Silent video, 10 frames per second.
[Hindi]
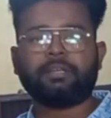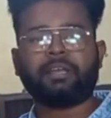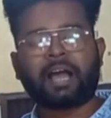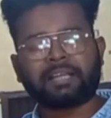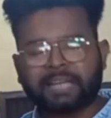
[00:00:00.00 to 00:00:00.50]

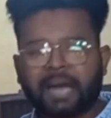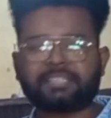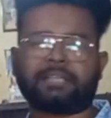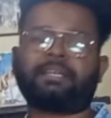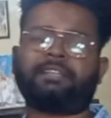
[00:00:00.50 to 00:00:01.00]
लगातार
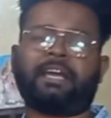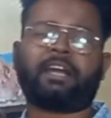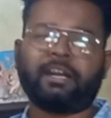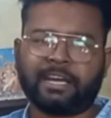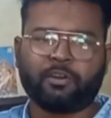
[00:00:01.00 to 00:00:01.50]
जाता रहता है
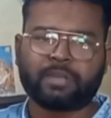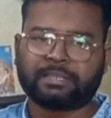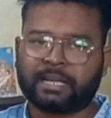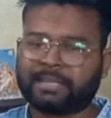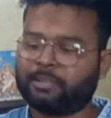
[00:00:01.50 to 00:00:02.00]
कंटिन्यू
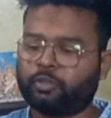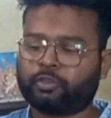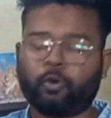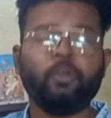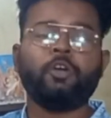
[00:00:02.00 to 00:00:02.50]
जाता रहता है
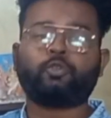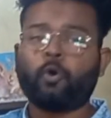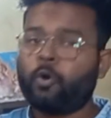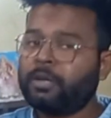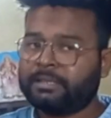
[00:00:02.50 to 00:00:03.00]
दोस्तों
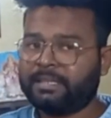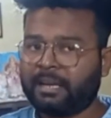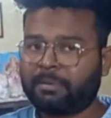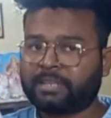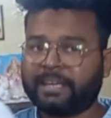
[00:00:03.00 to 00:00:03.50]
तो
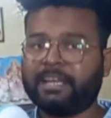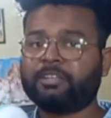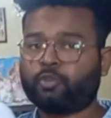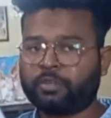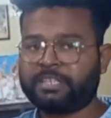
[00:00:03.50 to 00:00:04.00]
देर मत करिए
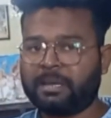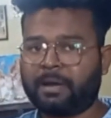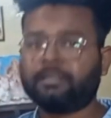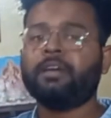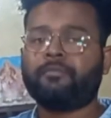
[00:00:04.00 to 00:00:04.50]
सोचिए
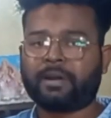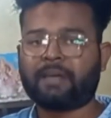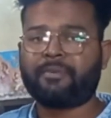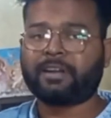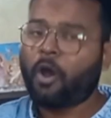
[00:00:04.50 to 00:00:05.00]
मत
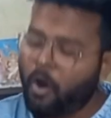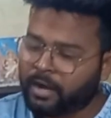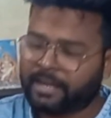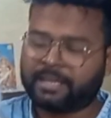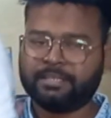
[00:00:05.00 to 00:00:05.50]
फटाफट
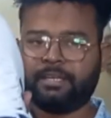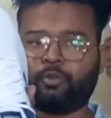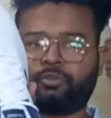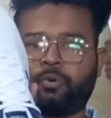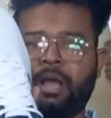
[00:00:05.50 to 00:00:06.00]
ऑर्डर कीजिए
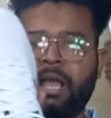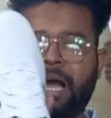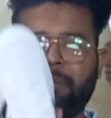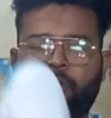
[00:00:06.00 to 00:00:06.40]
दोस्तों आप